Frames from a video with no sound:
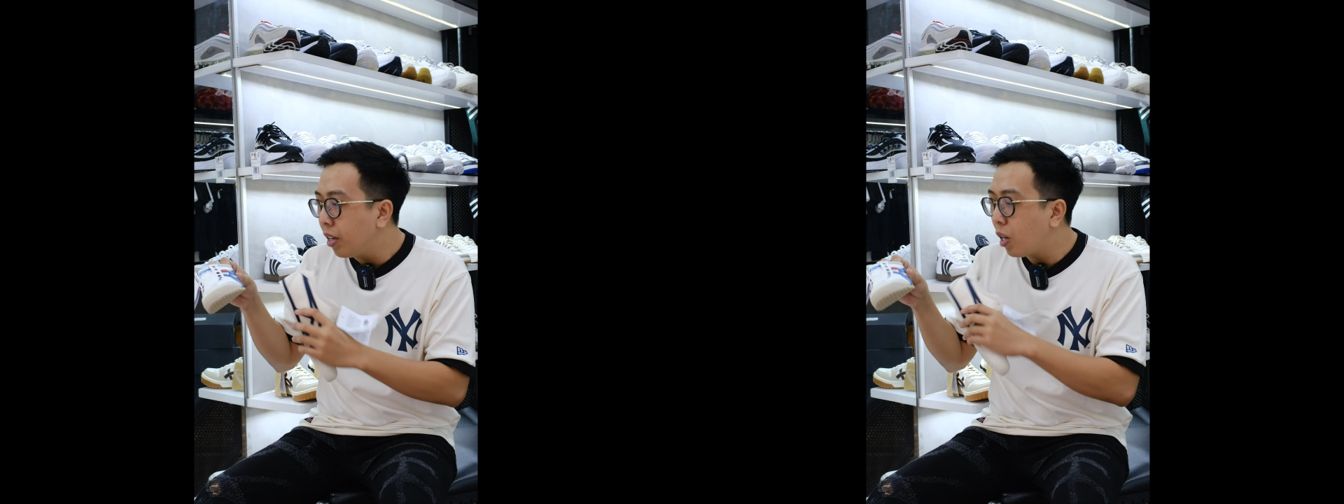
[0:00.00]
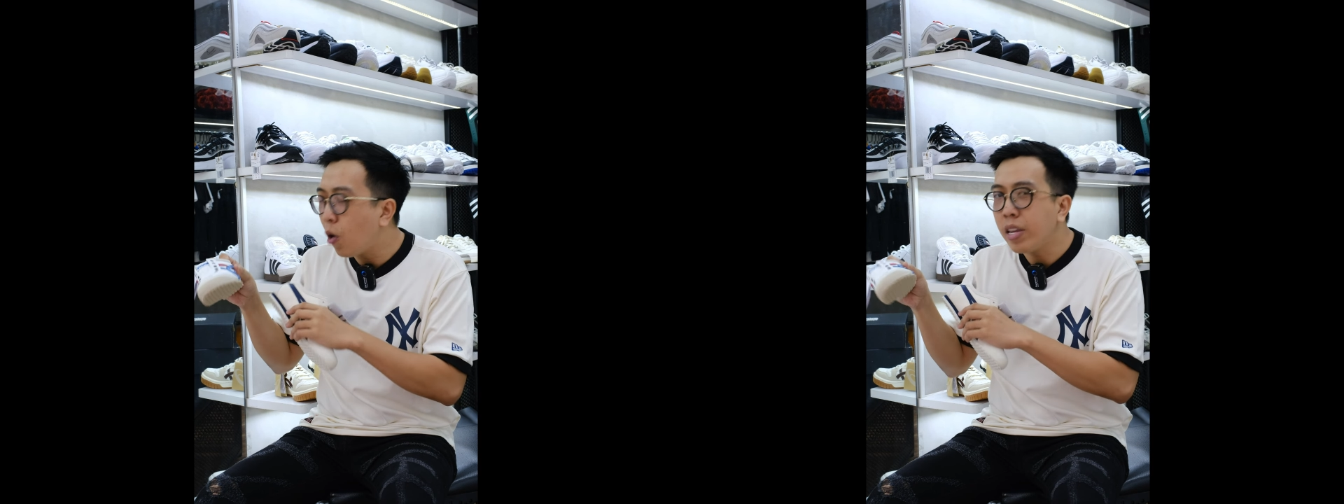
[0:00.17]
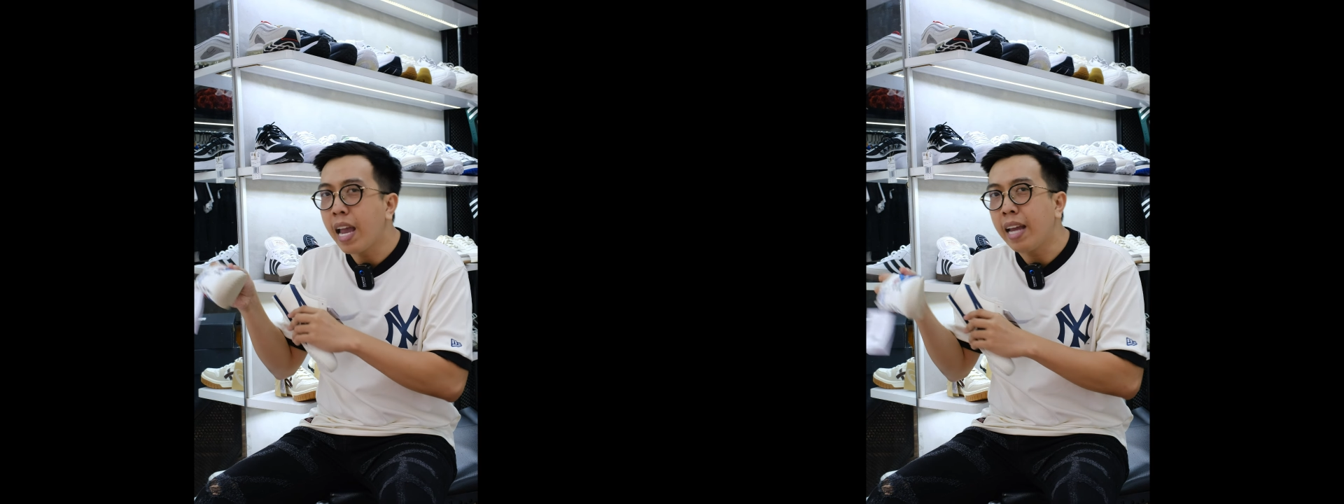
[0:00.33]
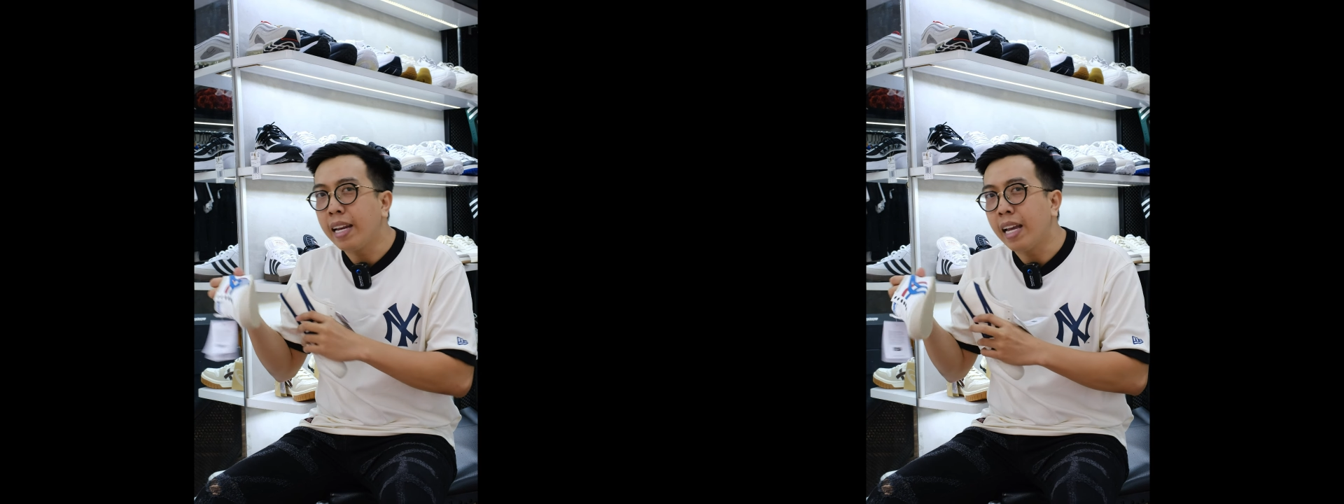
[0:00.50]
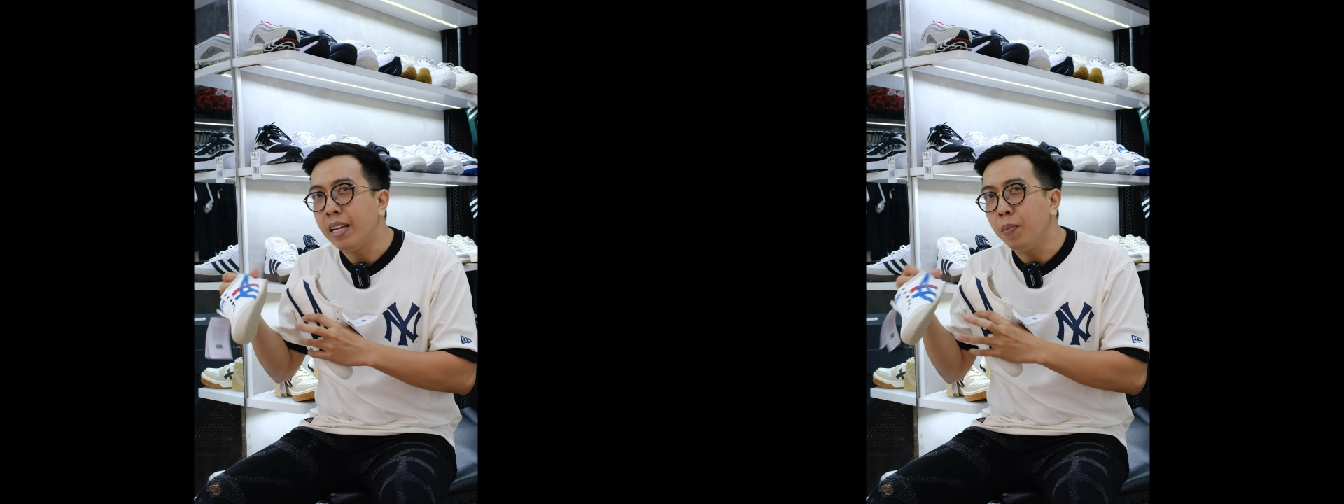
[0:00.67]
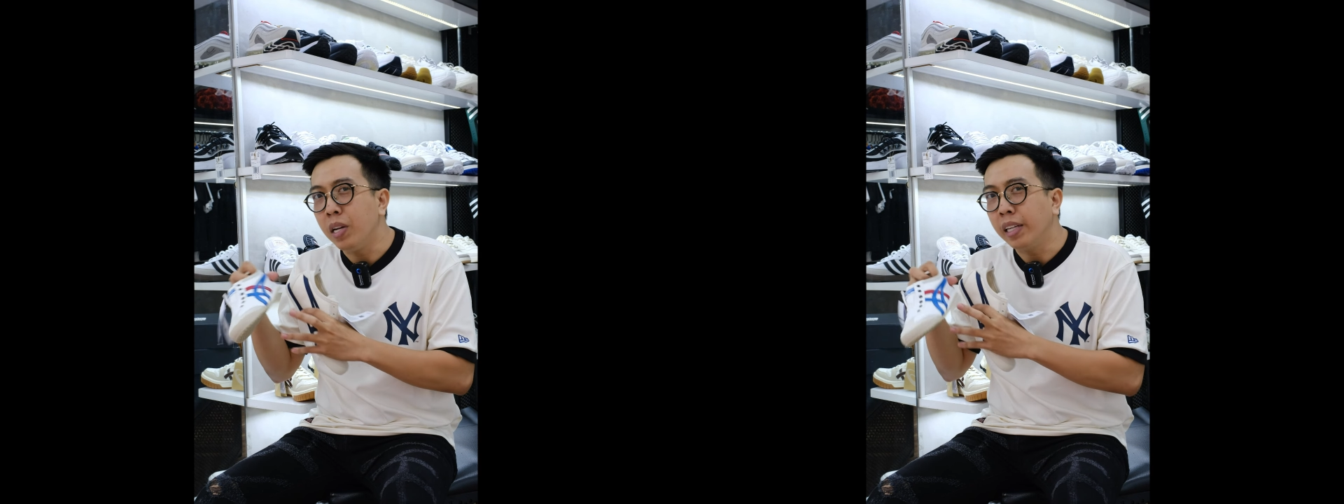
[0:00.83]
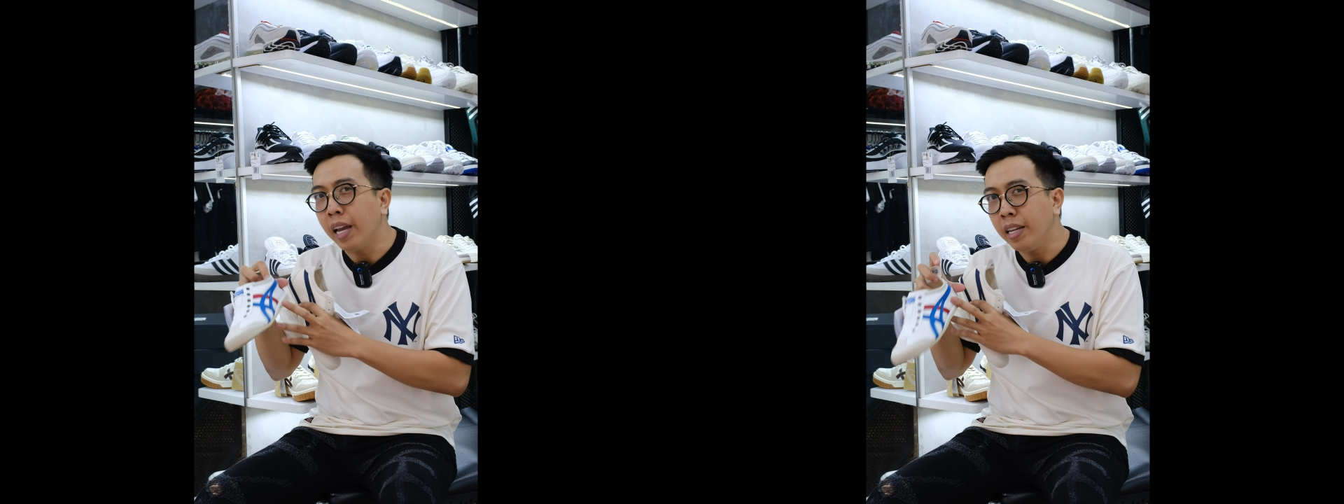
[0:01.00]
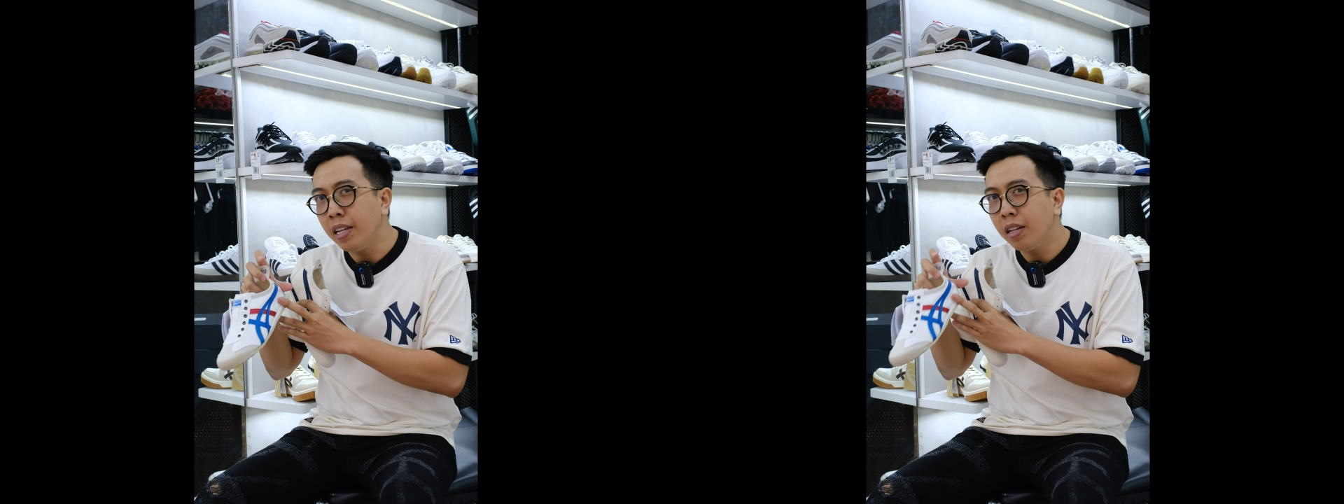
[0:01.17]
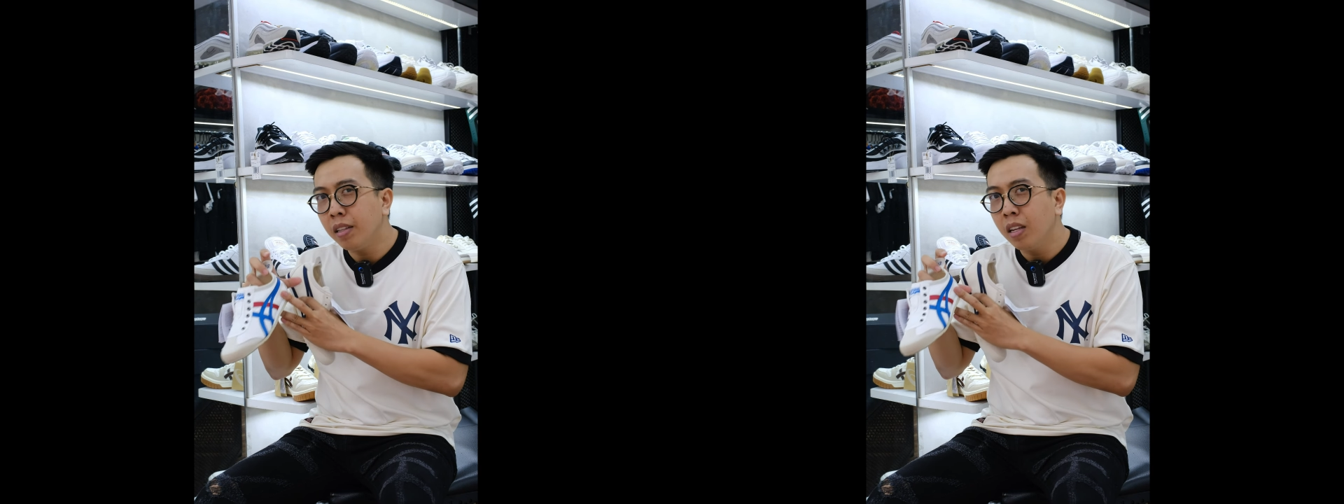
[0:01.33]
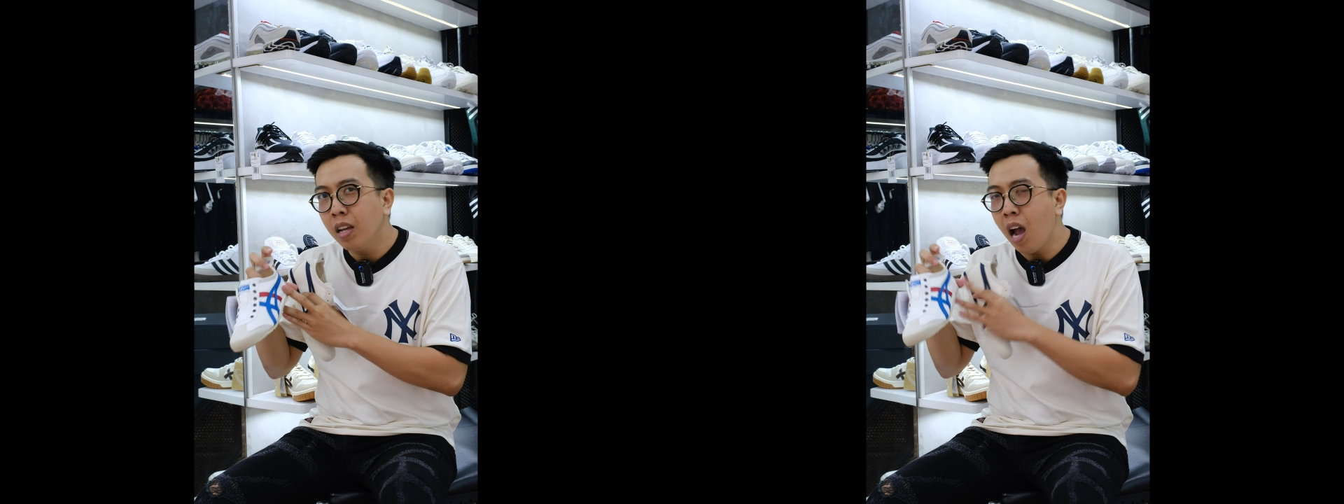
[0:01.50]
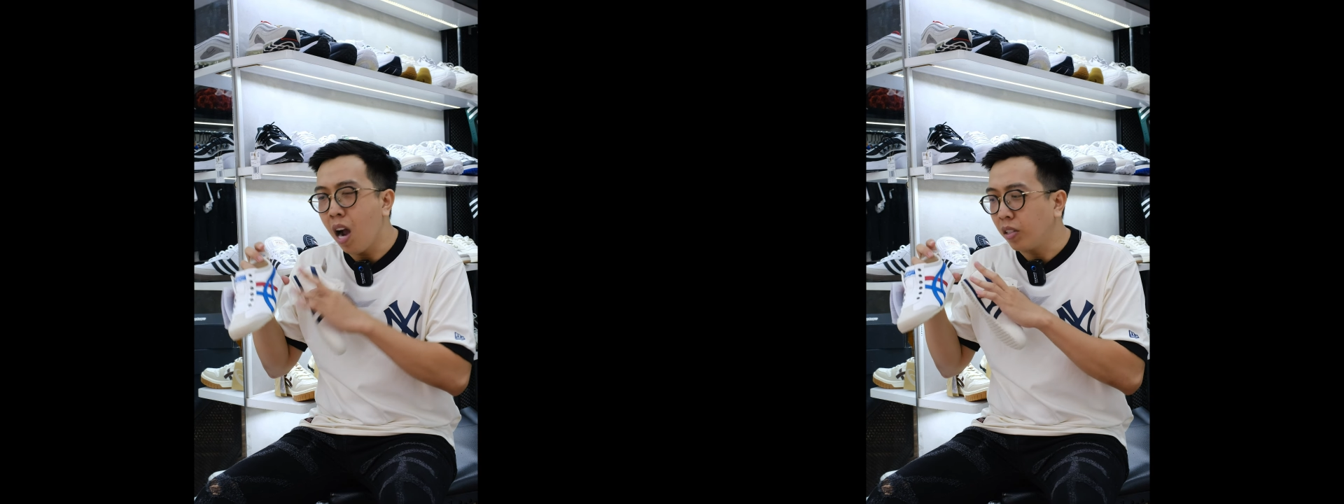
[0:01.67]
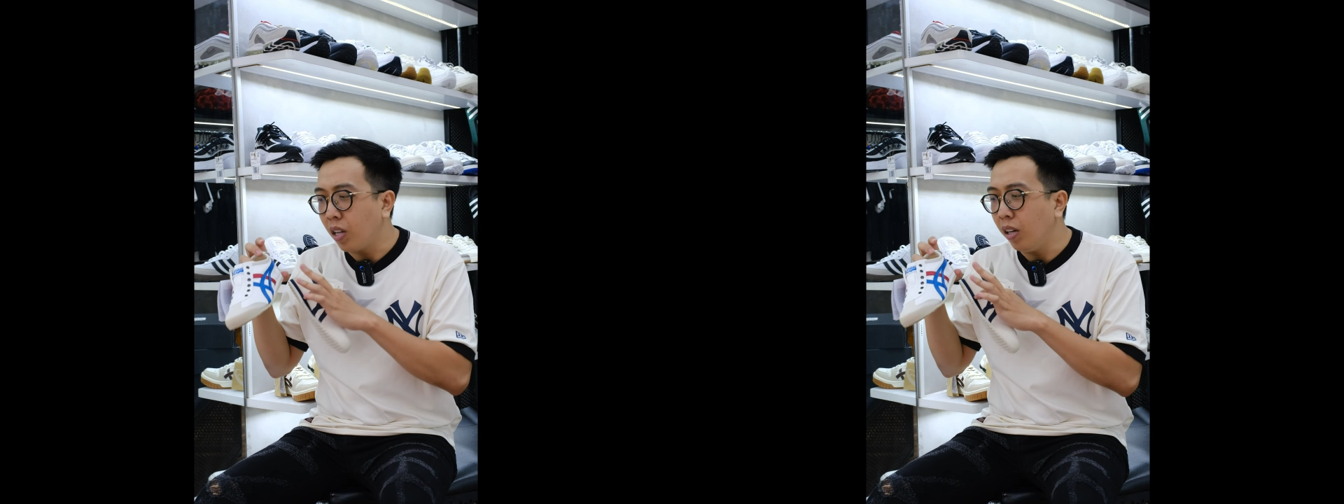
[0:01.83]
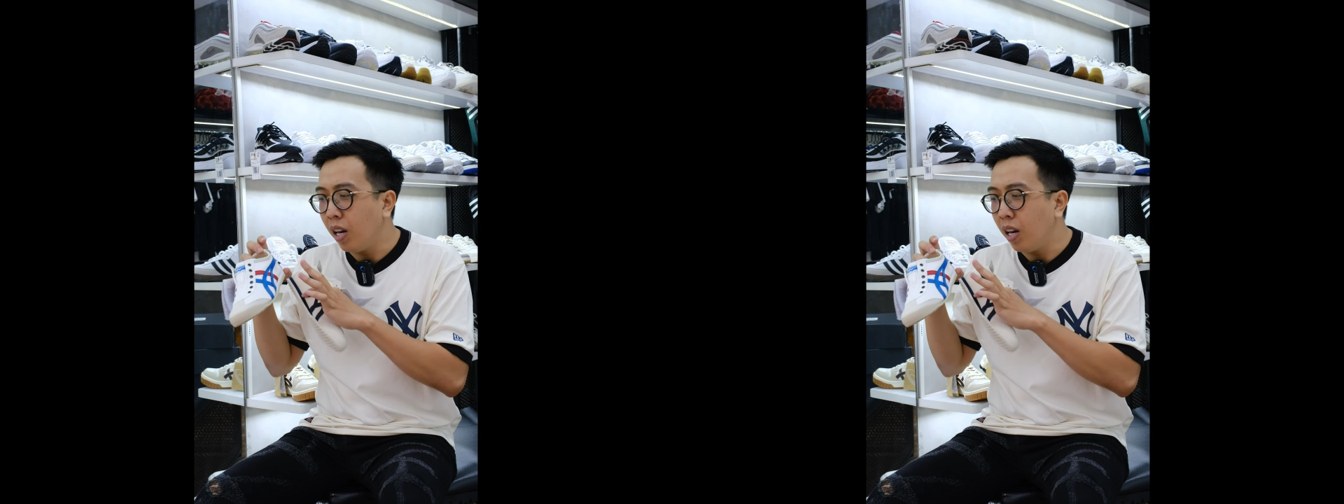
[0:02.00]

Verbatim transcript: đôi giày này mình nghĩ thật sự